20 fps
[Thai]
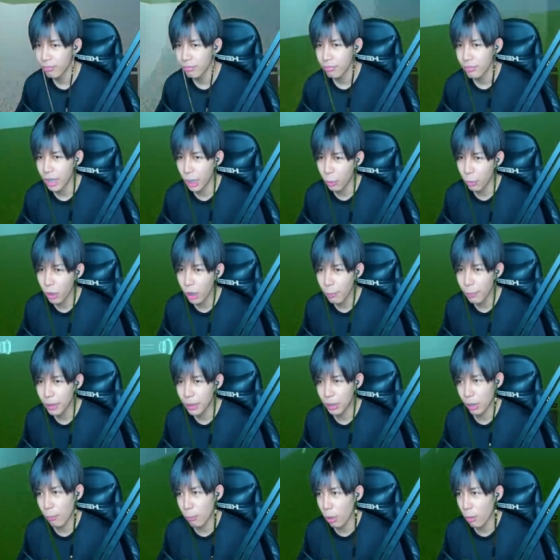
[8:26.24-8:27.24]
แต่กูก็ไป
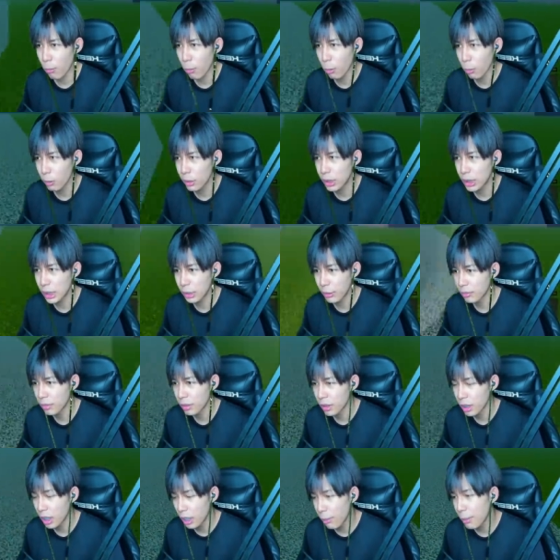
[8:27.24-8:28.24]
ก๊อปคอมโบลูกศิษย์ตัวเอง
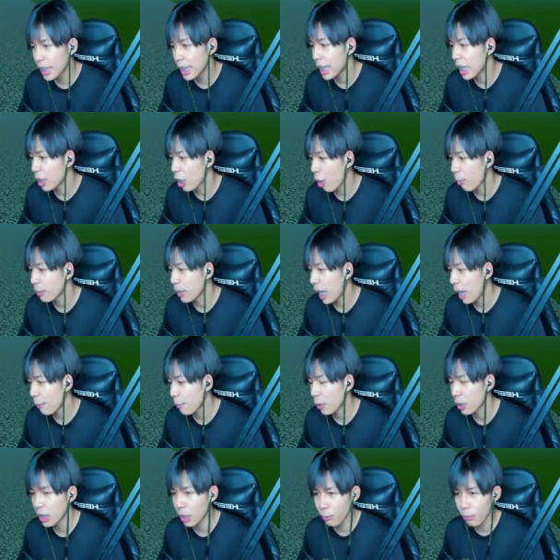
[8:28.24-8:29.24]
คือไม่ได้เรียกก๊อปนะครับ
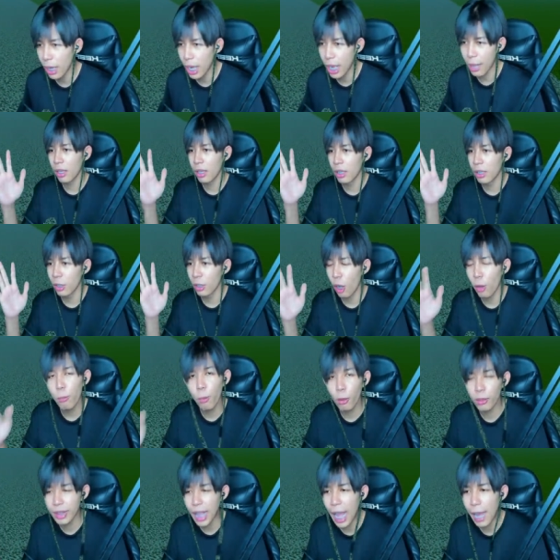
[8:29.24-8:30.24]
เขาเรียกว่าคอมโบ
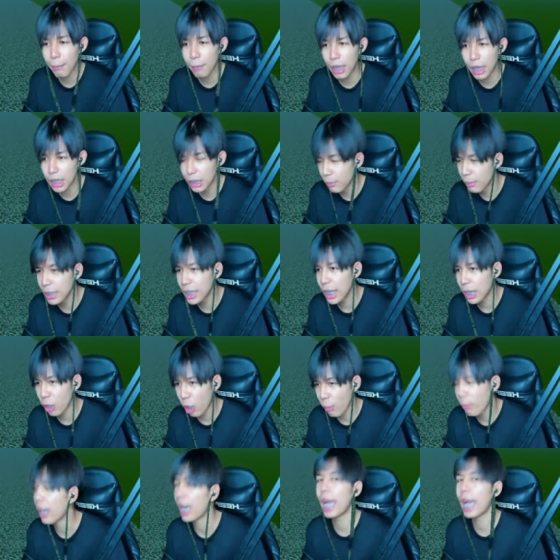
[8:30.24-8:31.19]
ตามอ่ะเออไม่เรียกกอปอะใคร